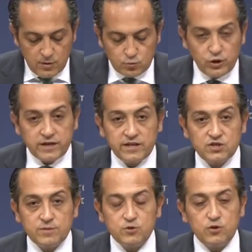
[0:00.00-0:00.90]
Bunlar
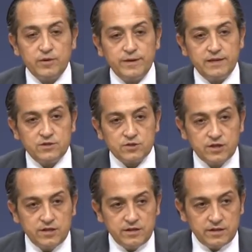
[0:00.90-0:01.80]
geçtiğimiz döneme
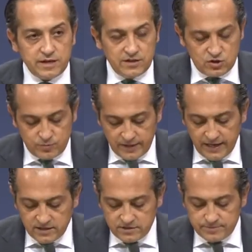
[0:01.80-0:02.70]
ilişkin
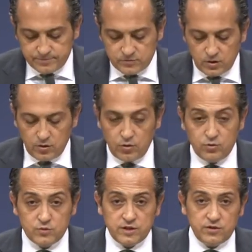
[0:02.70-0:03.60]
gelişmeler.
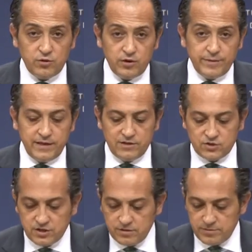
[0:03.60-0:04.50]
Önümüzdeki döneme
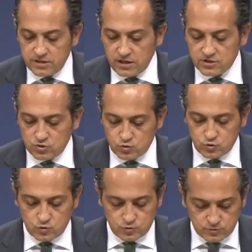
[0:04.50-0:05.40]
ilişkin birkaç
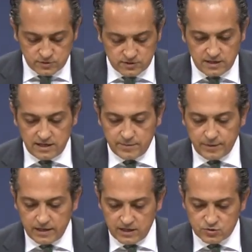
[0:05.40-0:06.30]
hususu sizlerle
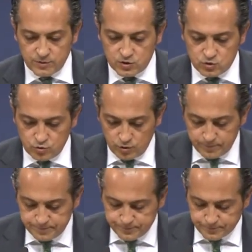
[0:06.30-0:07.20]
paylaşmak
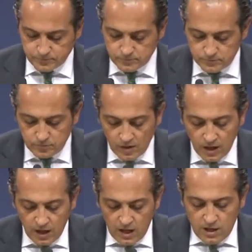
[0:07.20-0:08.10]
istiyorum.
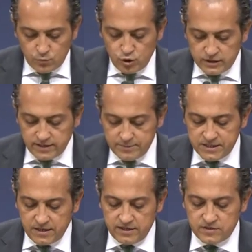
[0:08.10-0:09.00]
Bunlardan
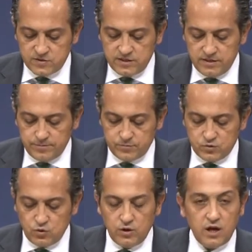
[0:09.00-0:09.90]
bir tanesi
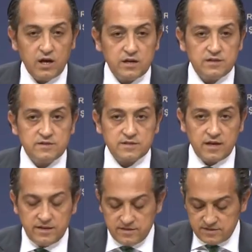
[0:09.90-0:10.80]
Dünya
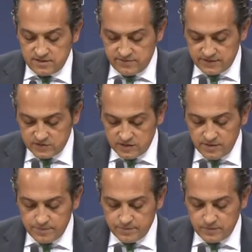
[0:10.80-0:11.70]
İnsani Zirvesi.